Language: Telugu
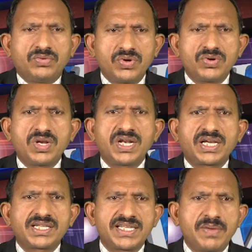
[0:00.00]
ఒంగోలు
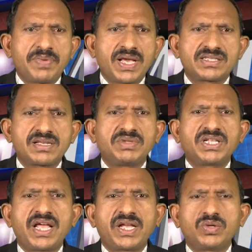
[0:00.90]
నగర సిపిఐ
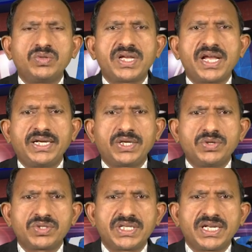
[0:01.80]
సమితి నాయకులు
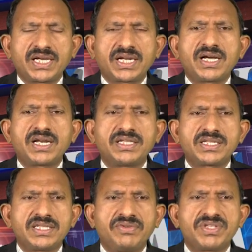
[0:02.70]
ఏఐటియుసి నగర
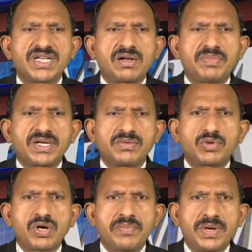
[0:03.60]
కార్యదర్శి విశాఖపట్నం
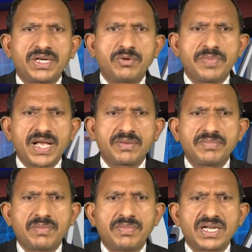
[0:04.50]
కోఆపరేటివ్ బ్యాంక్
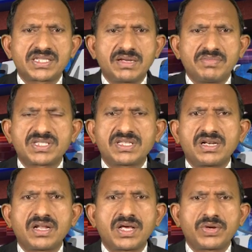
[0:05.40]
మెంబర్ ఎస్కే
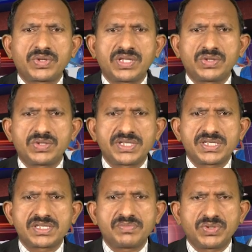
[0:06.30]
మస్తాన్ అనారోగ్యంతో
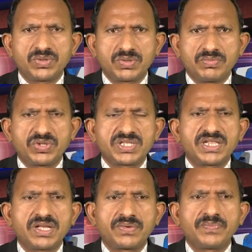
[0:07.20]
చికిత్స పొందుతూ మృతి
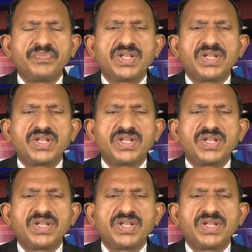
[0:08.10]
చెందారు